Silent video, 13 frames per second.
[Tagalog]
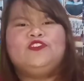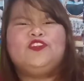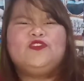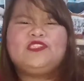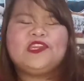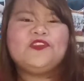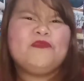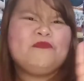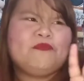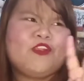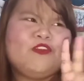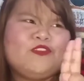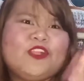So, siguro
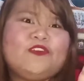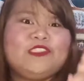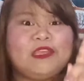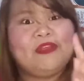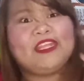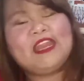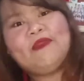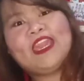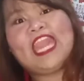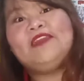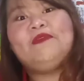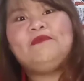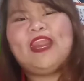close-close naman kami
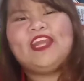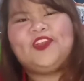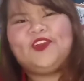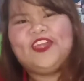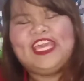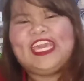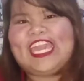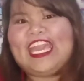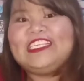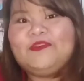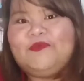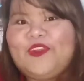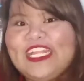kahit pa paano. Kaya
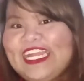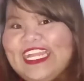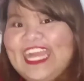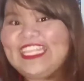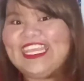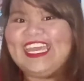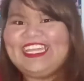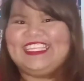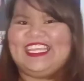subukan na natin.